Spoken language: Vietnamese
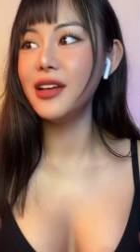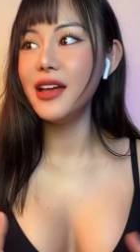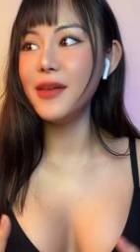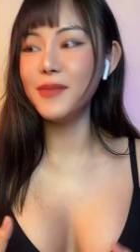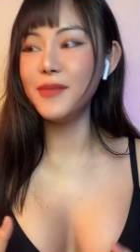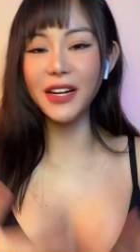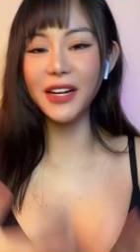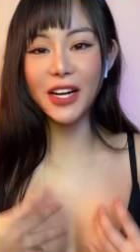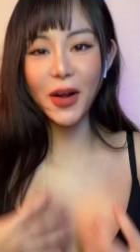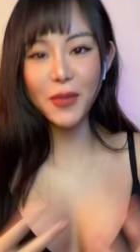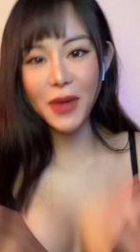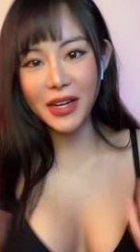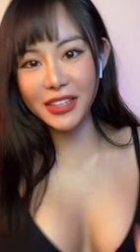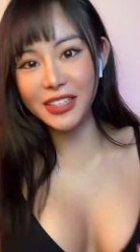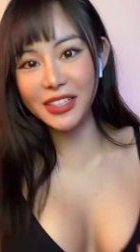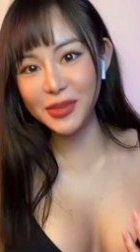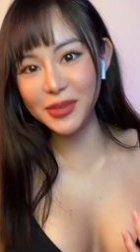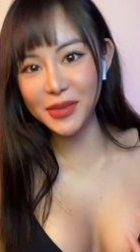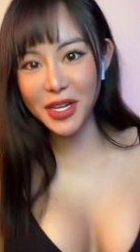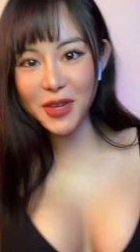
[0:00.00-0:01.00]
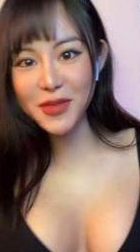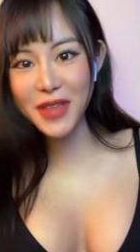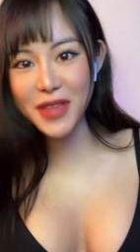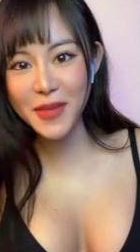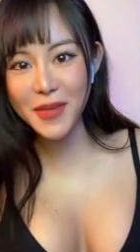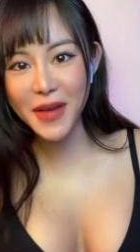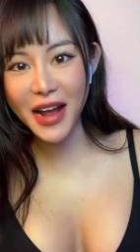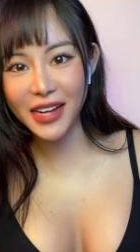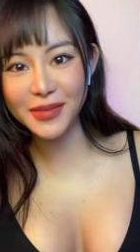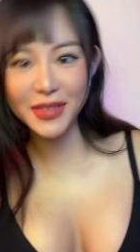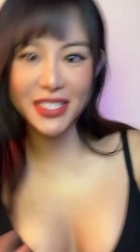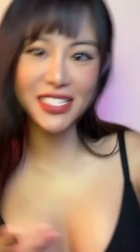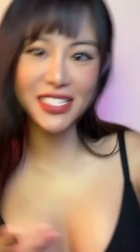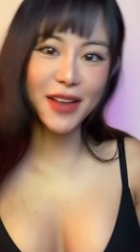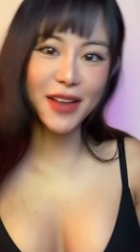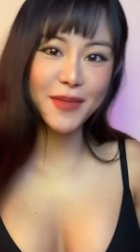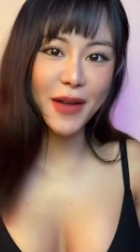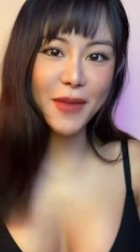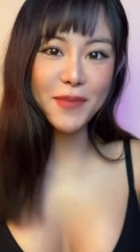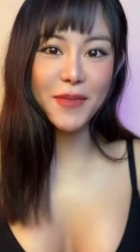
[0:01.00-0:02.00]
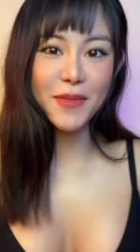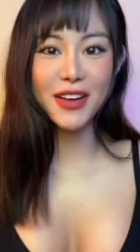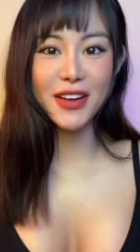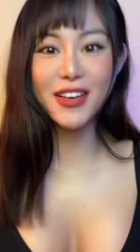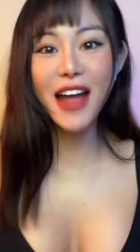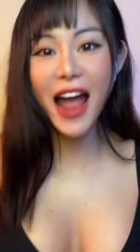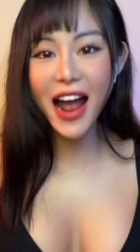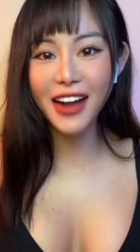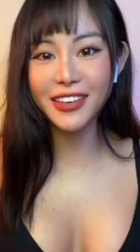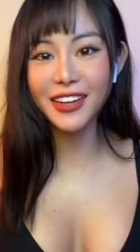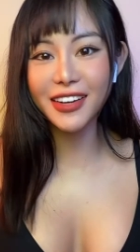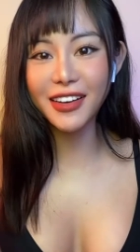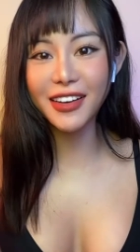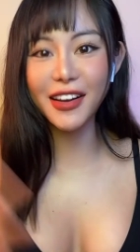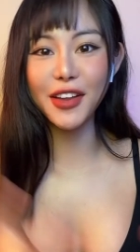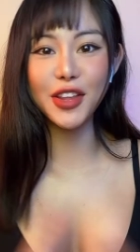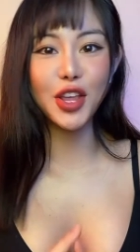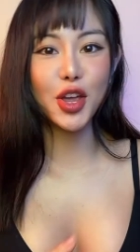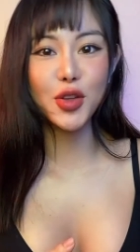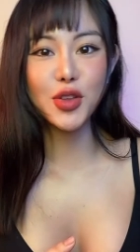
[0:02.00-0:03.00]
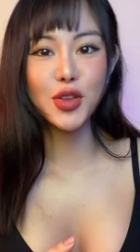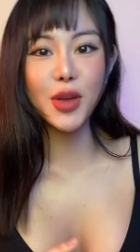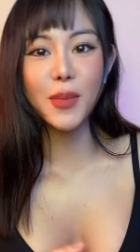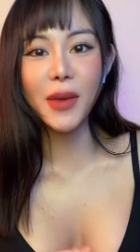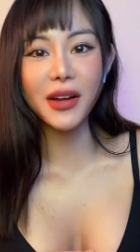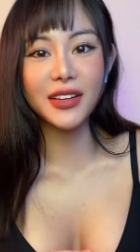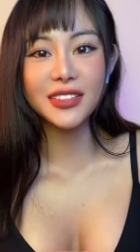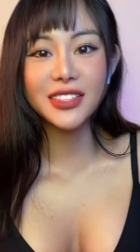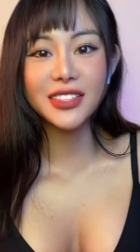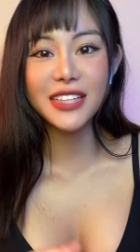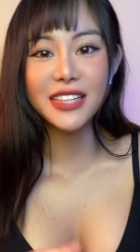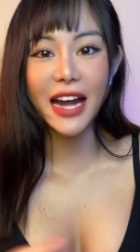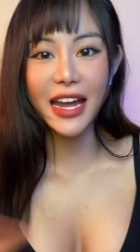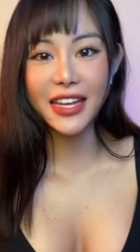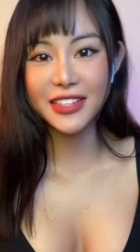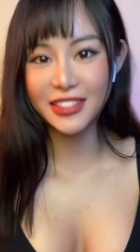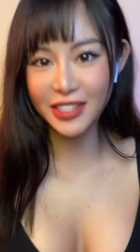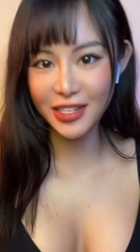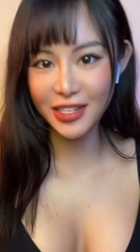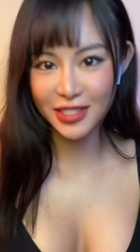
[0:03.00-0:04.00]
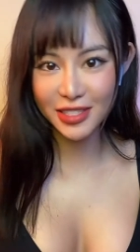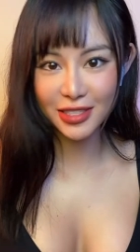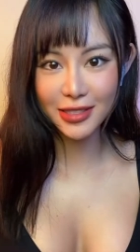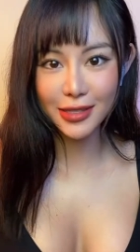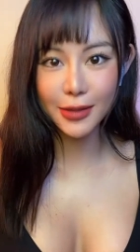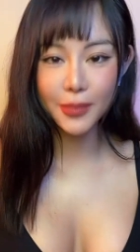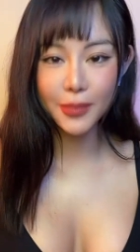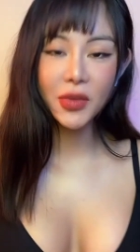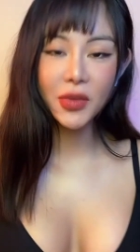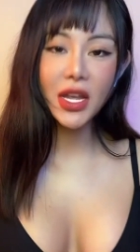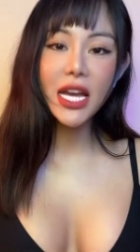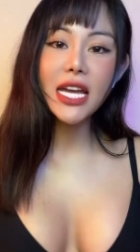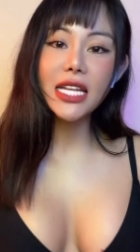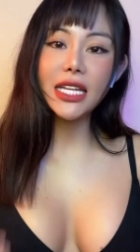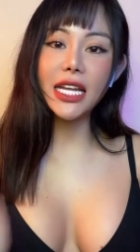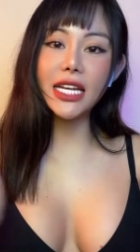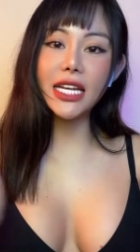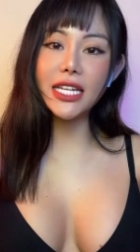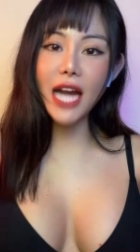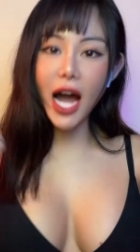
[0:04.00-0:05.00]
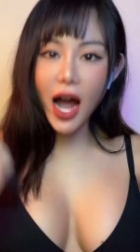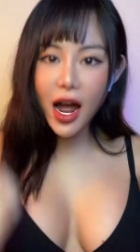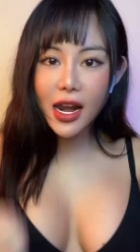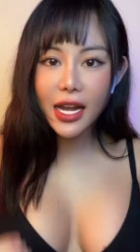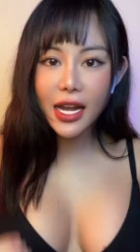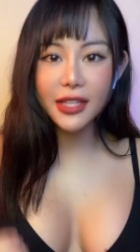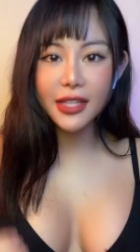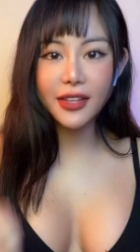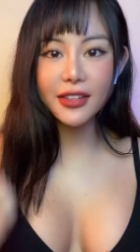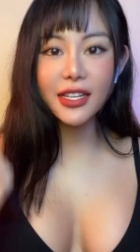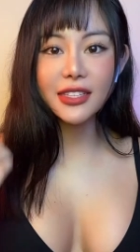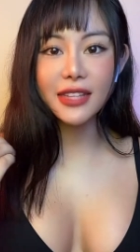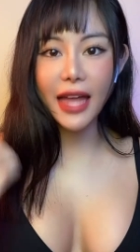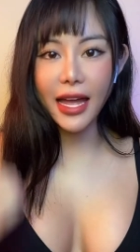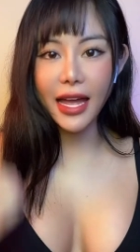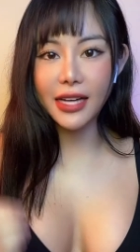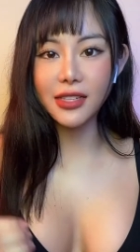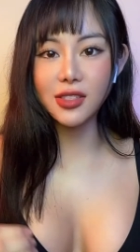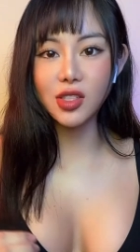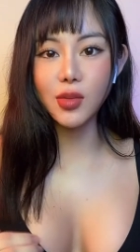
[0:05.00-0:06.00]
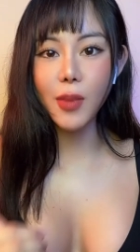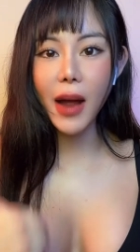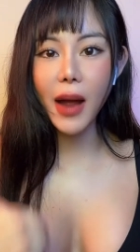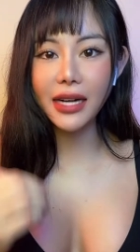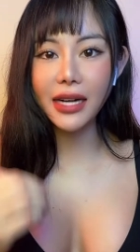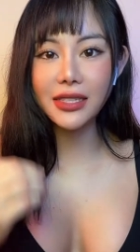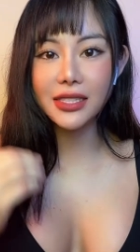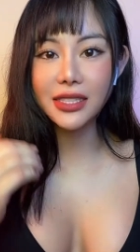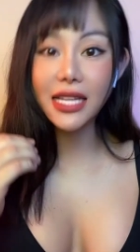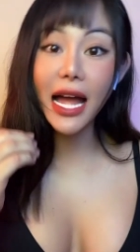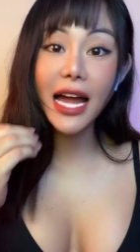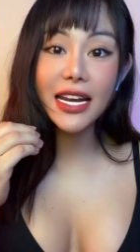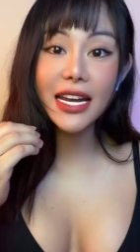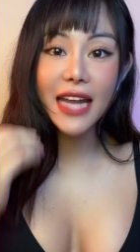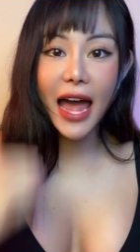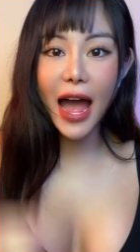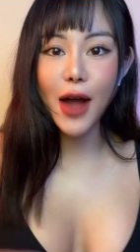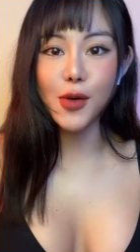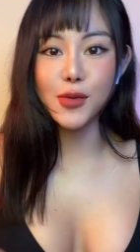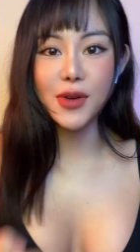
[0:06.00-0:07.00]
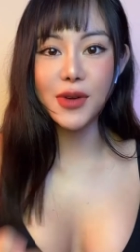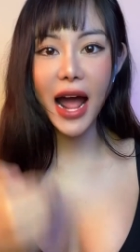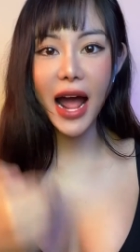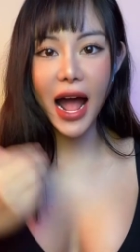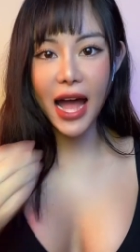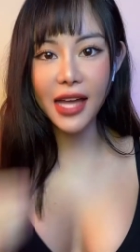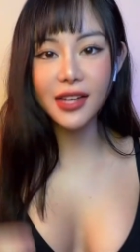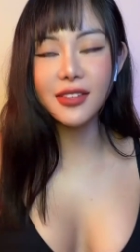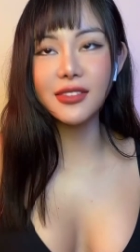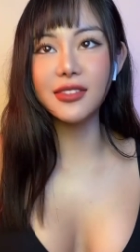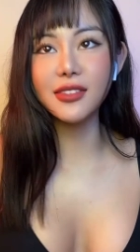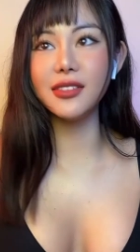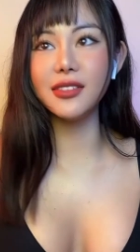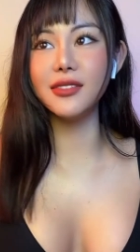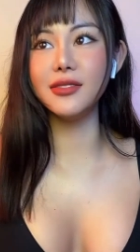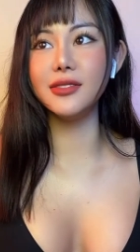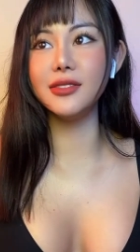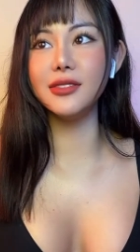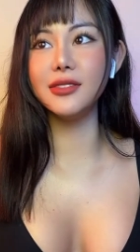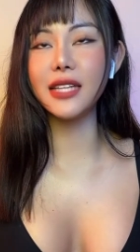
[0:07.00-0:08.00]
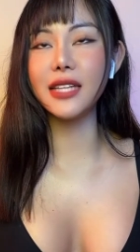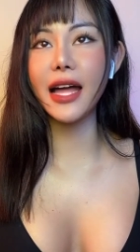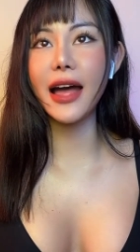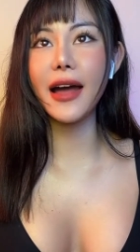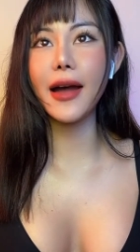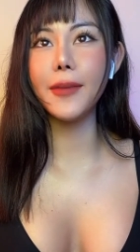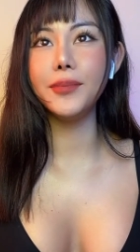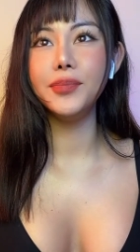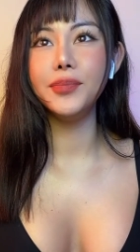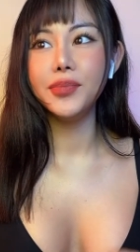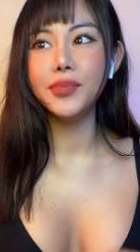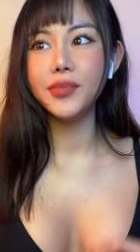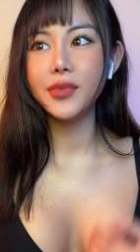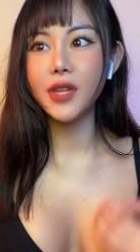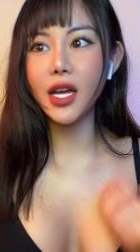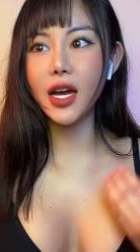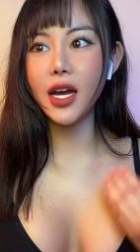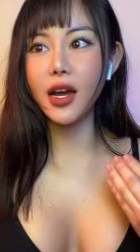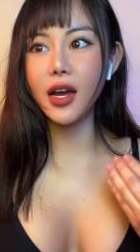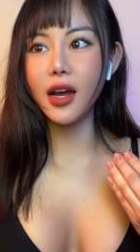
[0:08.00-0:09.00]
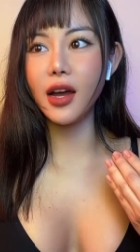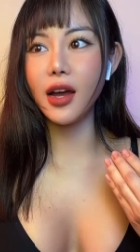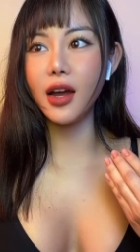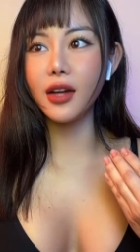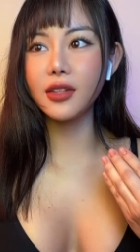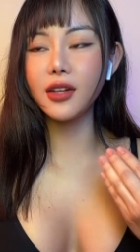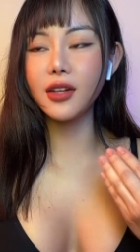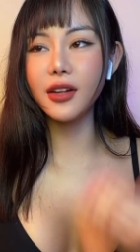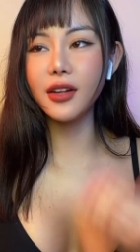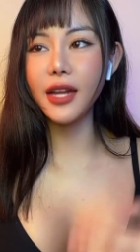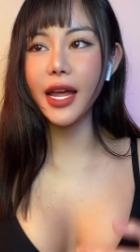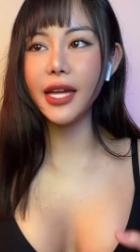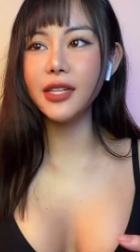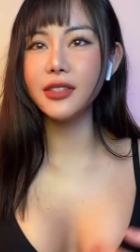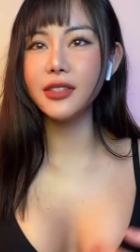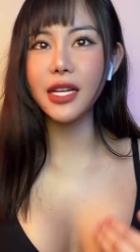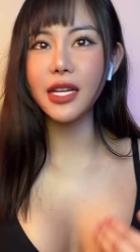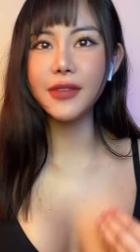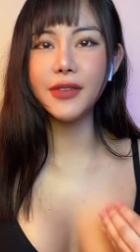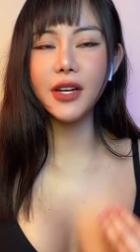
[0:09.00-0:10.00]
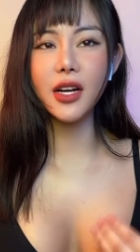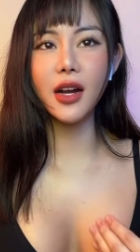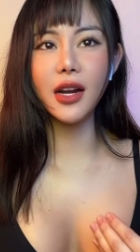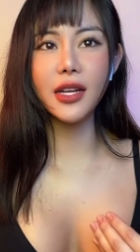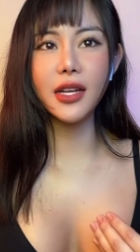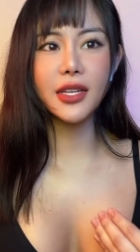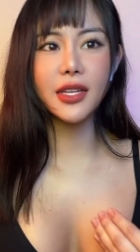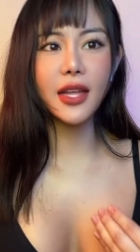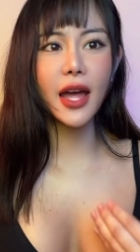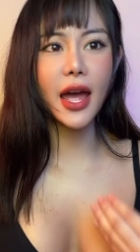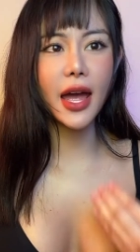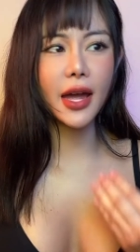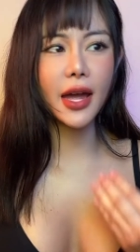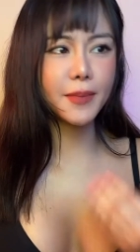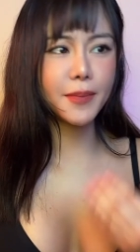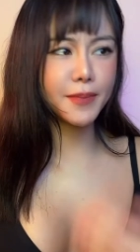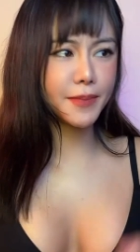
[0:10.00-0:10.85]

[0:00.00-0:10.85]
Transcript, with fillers: mình không ăn được mình không dám ăn mình sợ mập mà nó ăn rất là nhiều nhưng mà nó cứ gầy trơ xương thì đó là những cái tạng người mà người ta đào thải người người ta à, cơ thể người ta phải gọi là gì hệ